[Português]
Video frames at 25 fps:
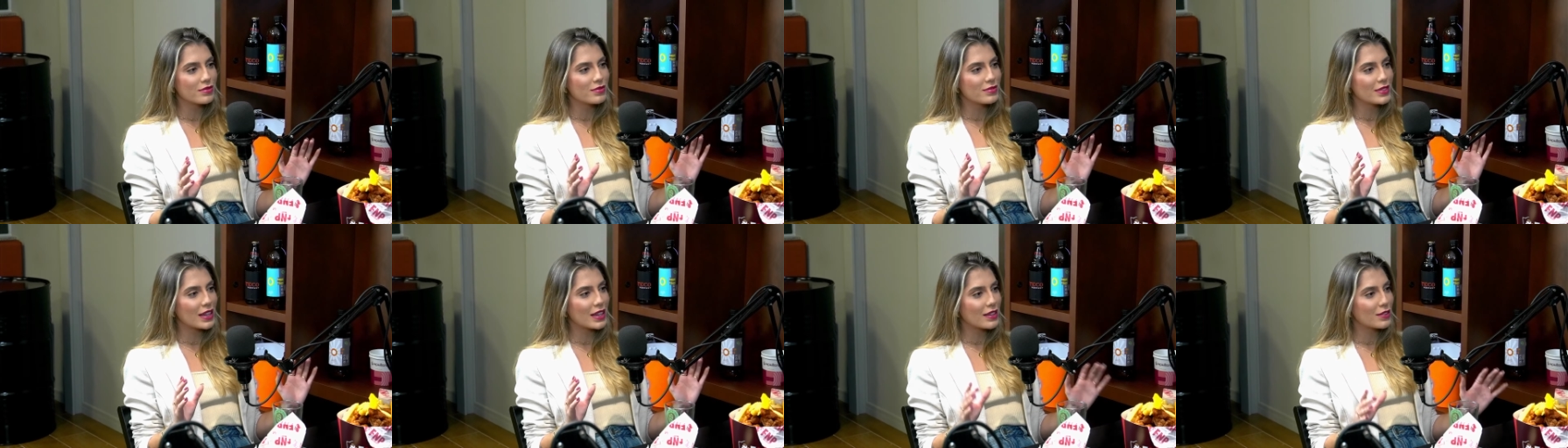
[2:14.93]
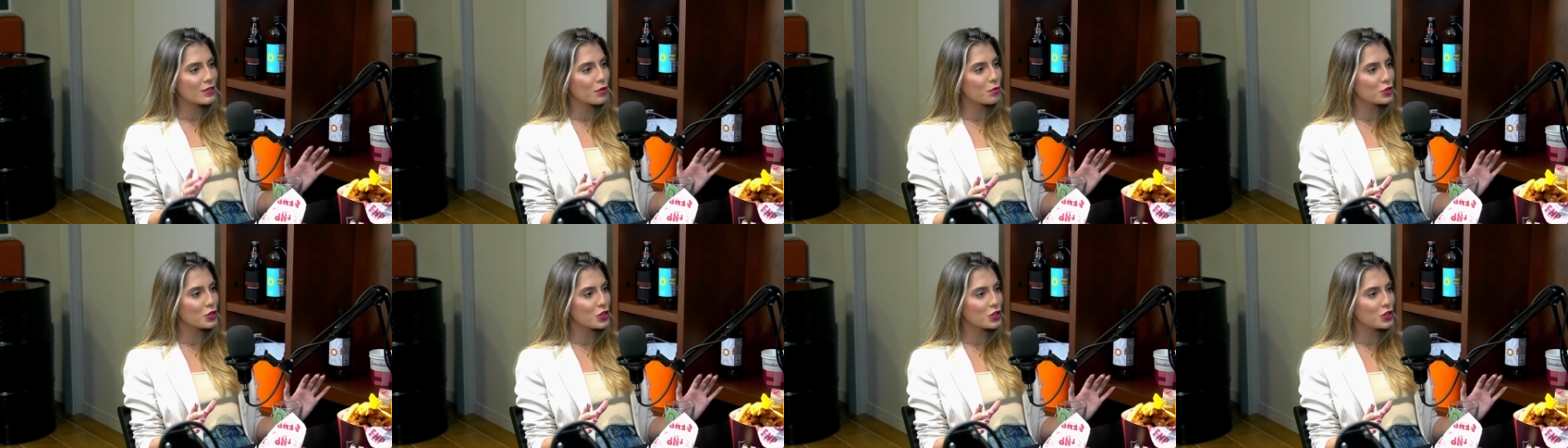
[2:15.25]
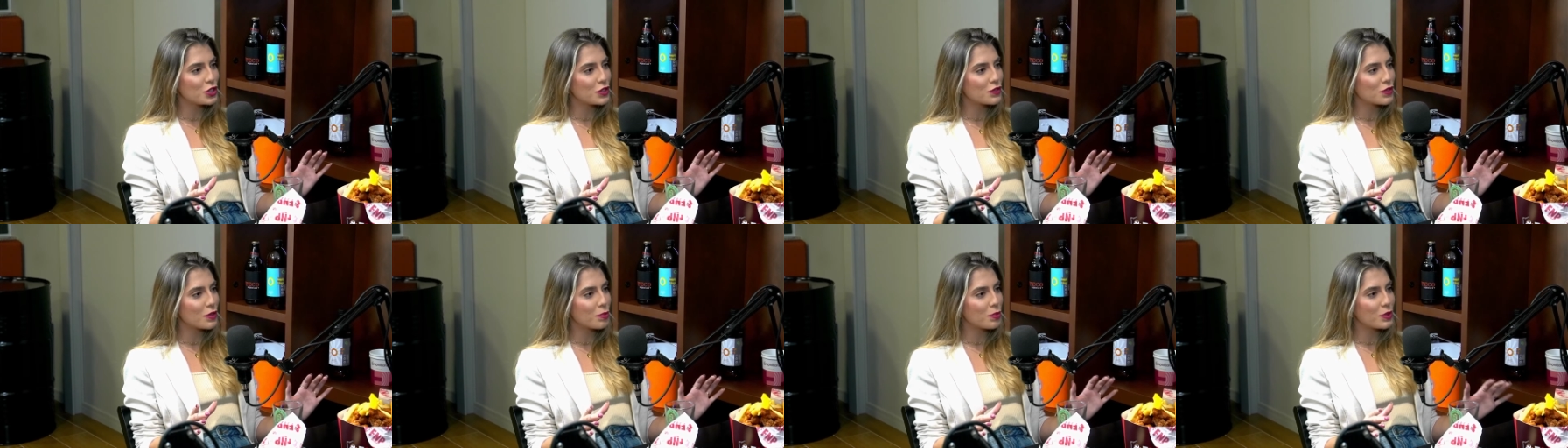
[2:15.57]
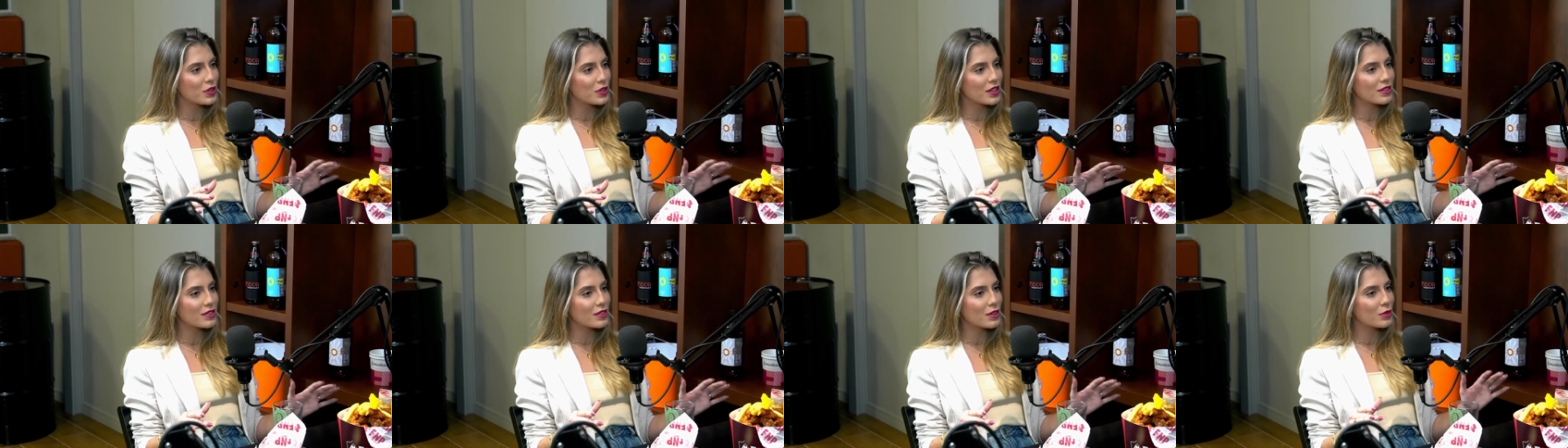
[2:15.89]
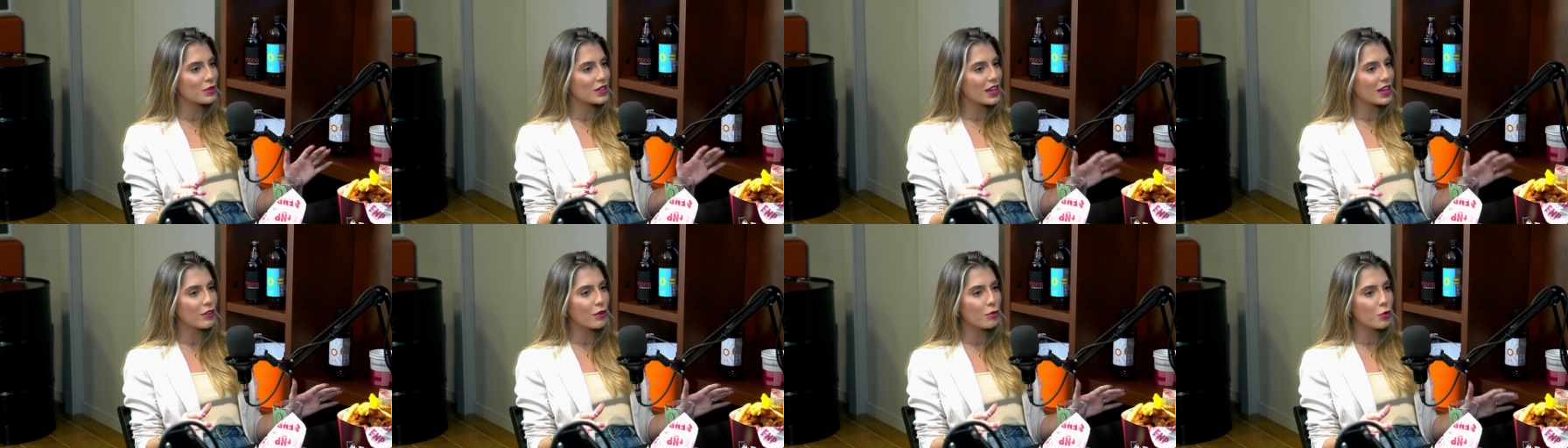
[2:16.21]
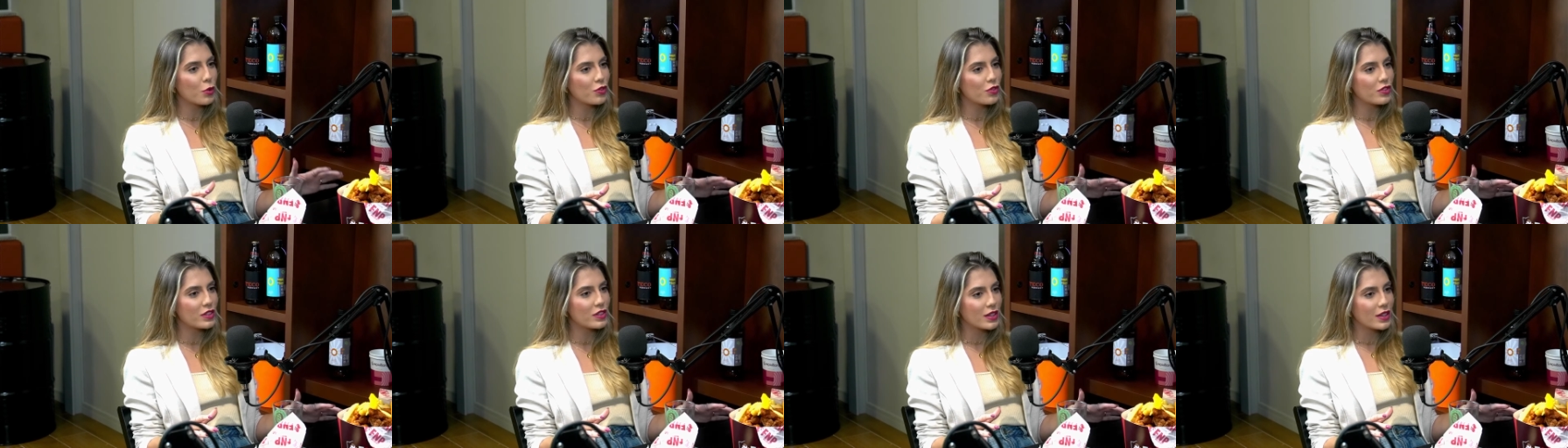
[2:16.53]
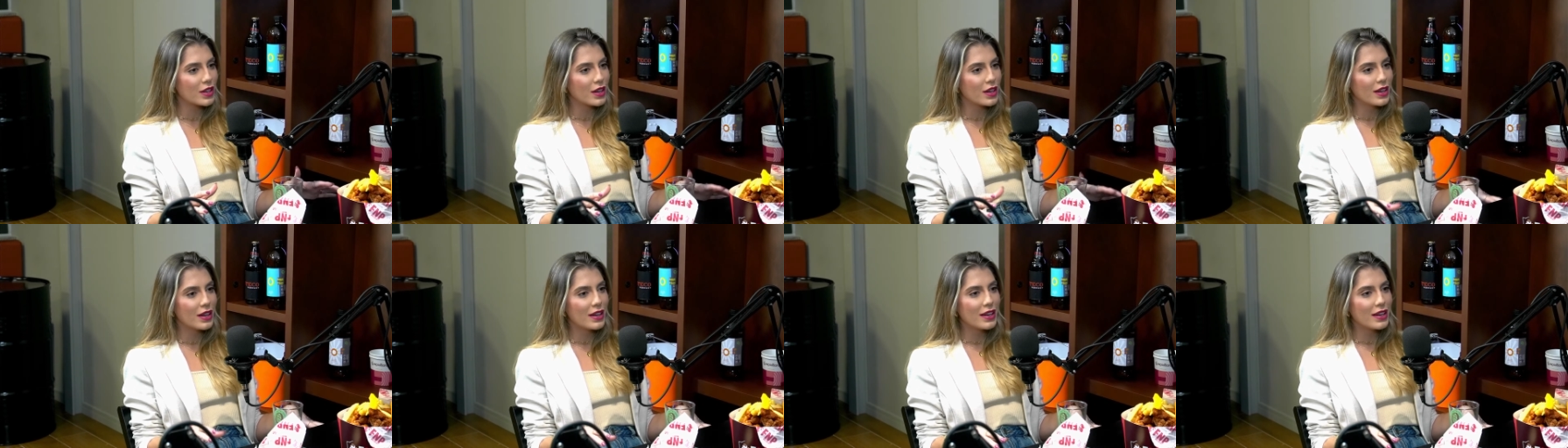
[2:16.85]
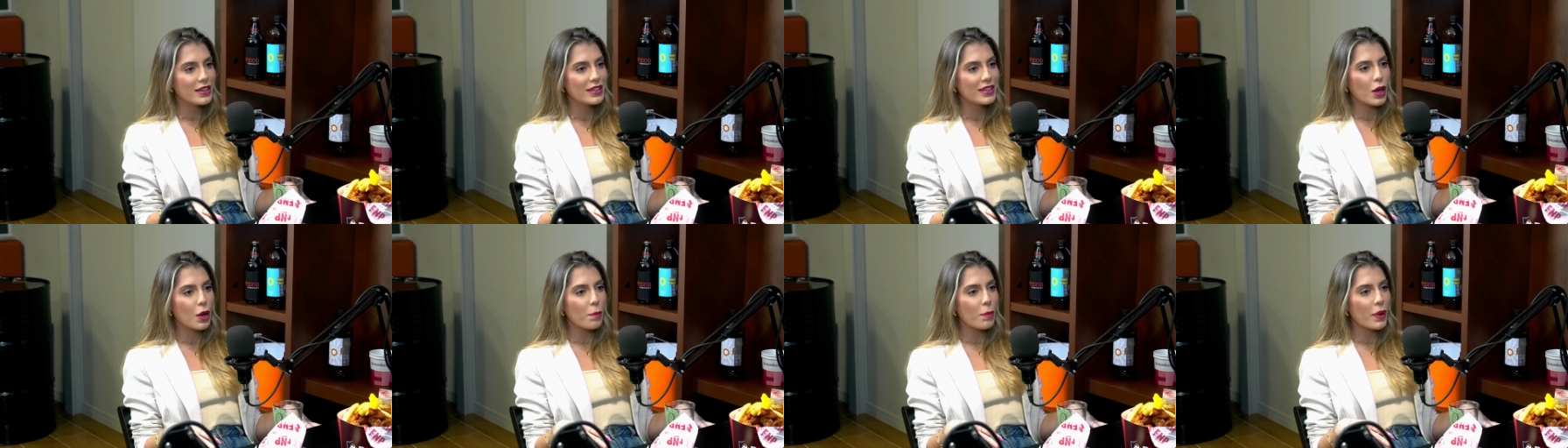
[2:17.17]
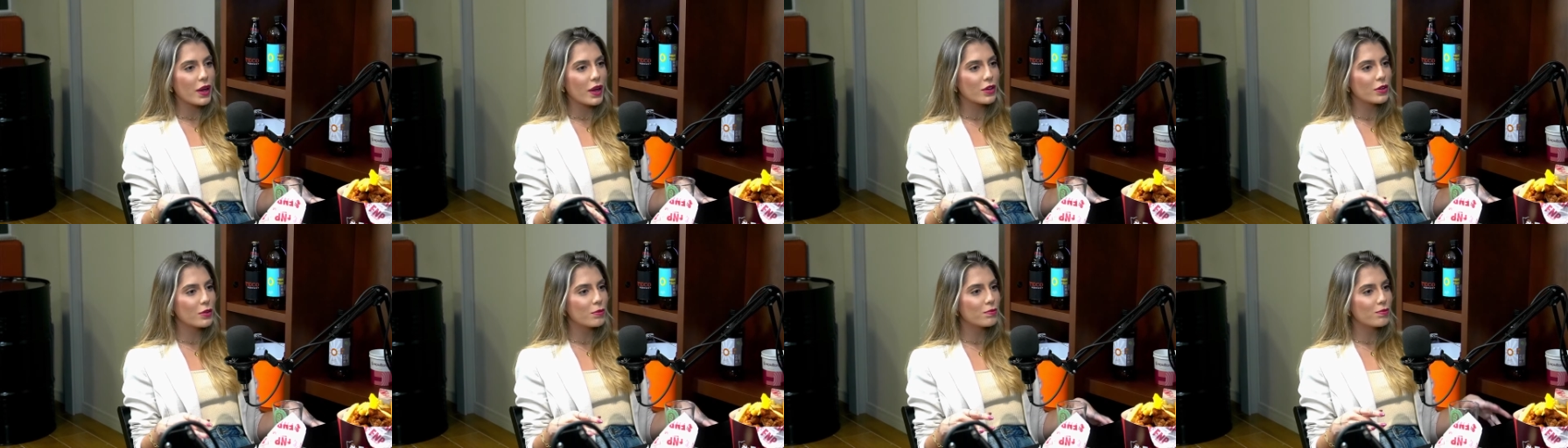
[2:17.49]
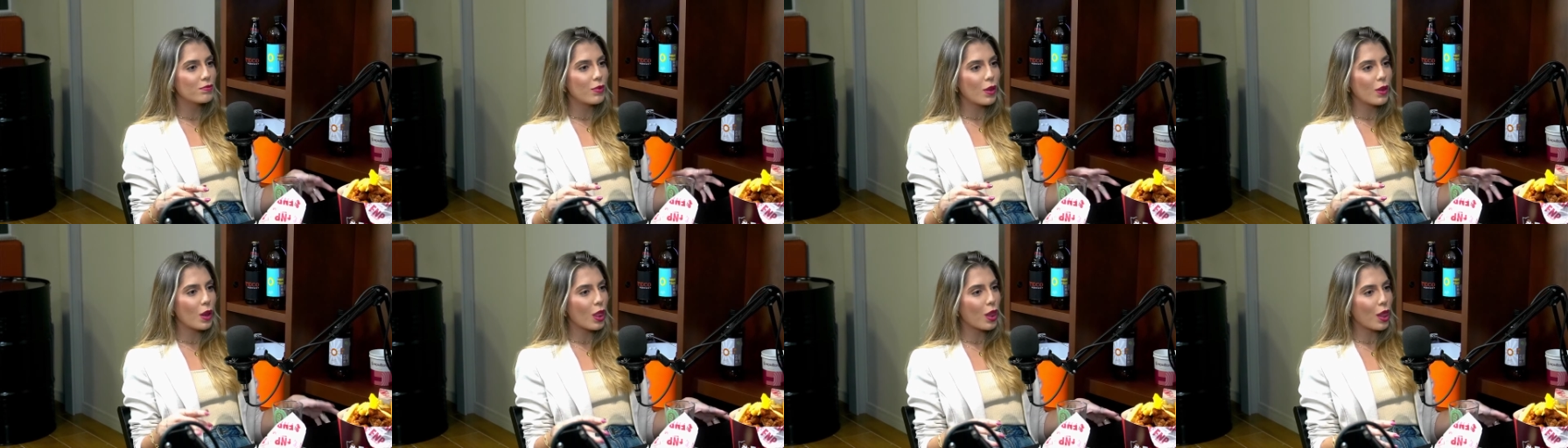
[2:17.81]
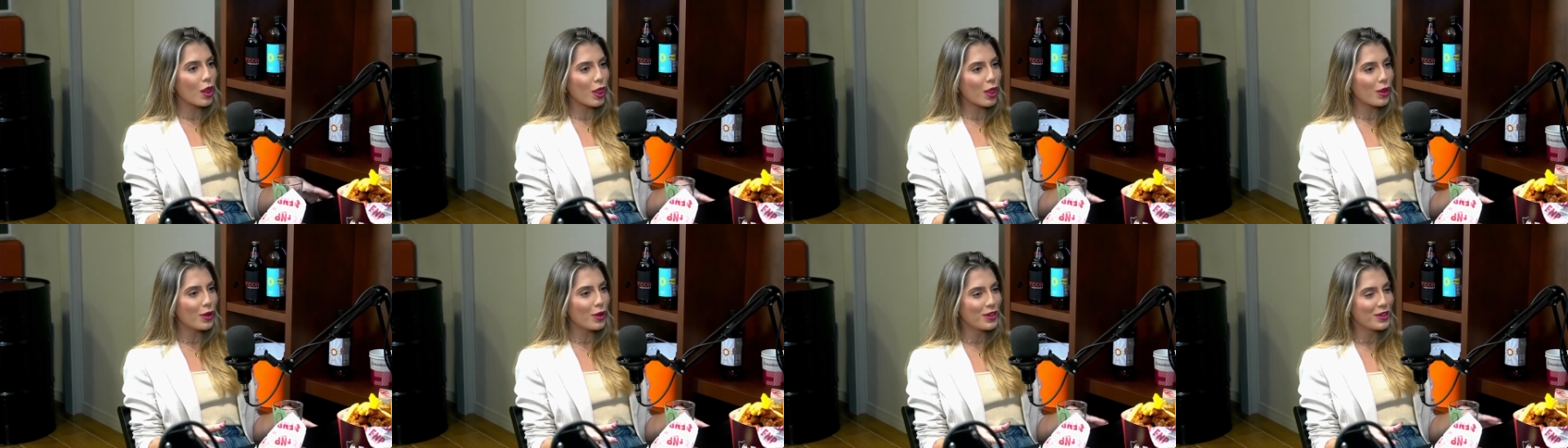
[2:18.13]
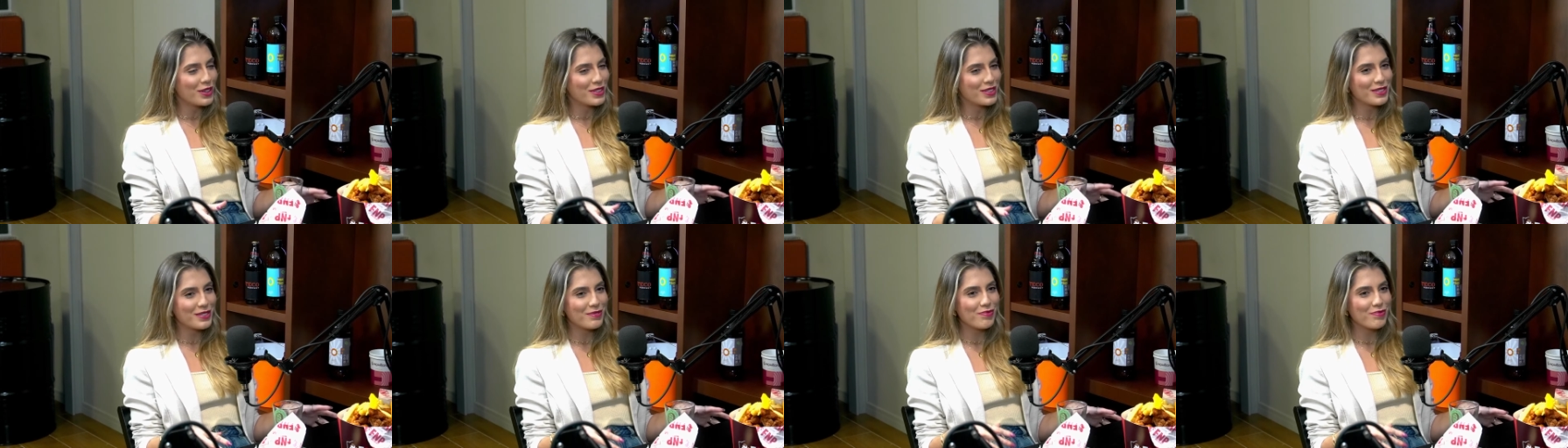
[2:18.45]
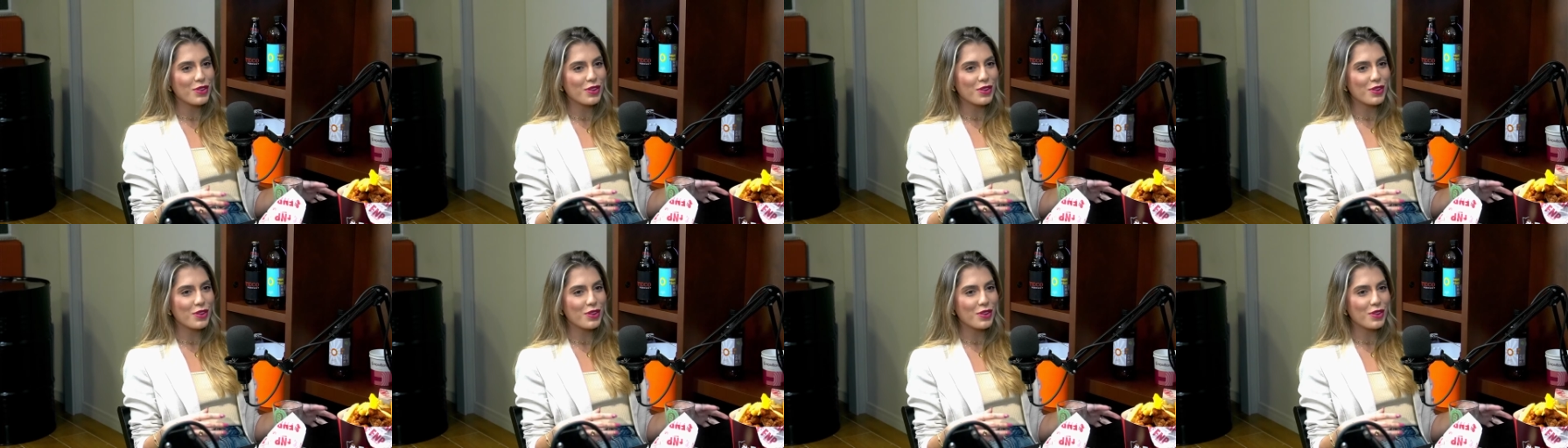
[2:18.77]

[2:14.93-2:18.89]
Tem que ser objetiva, porque senão ninguém vai me ouvir. E eu pego. E